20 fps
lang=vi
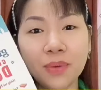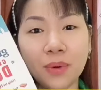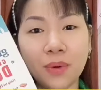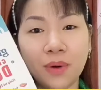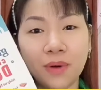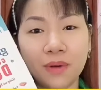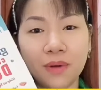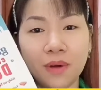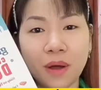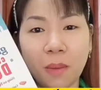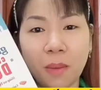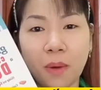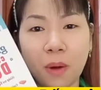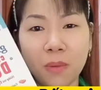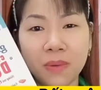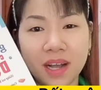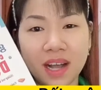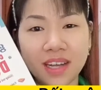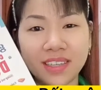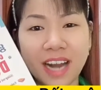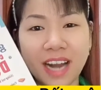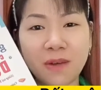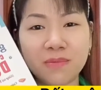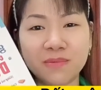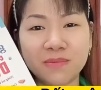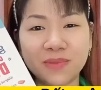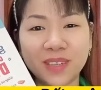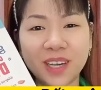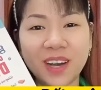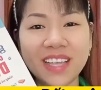cuộc, một cân
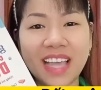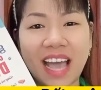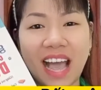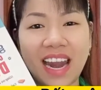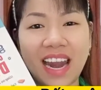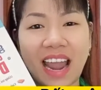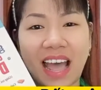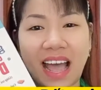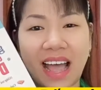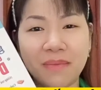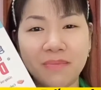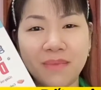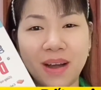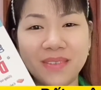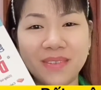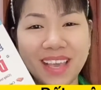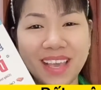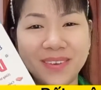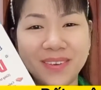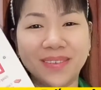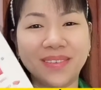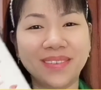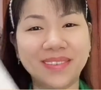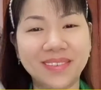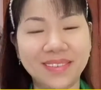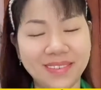đồng có giá là bao nhiêu?